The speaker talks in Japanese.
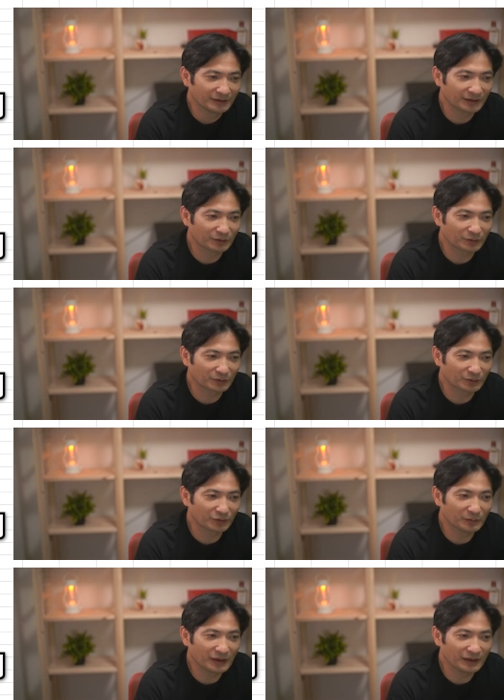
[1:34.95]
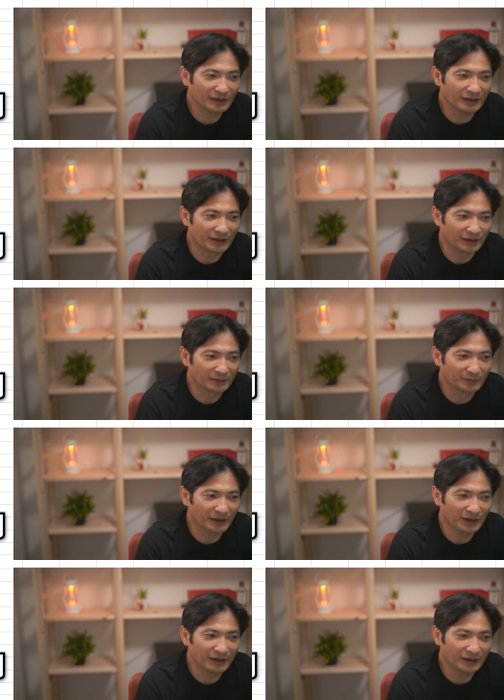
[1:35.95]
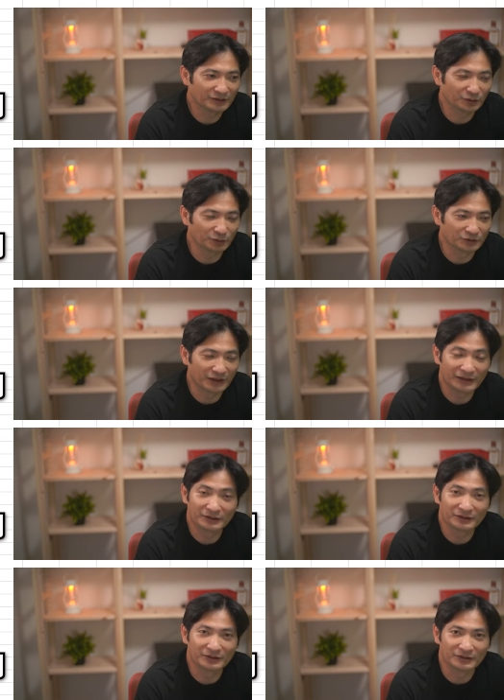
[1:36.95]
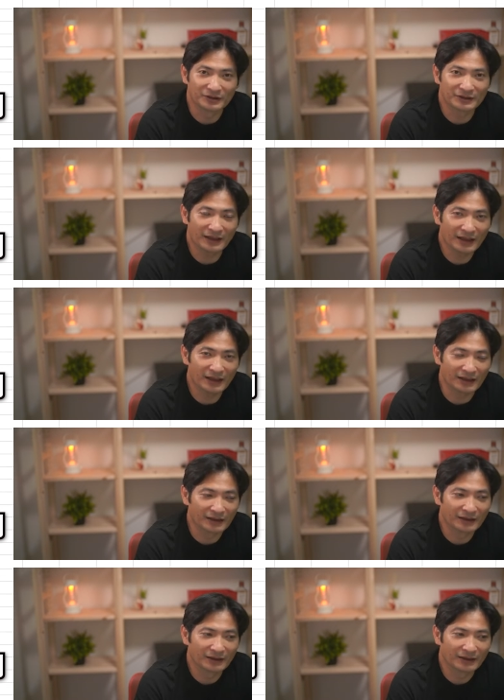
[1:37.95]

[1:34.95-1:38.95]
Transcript: で、この場合、まあ、A 列をクリックして、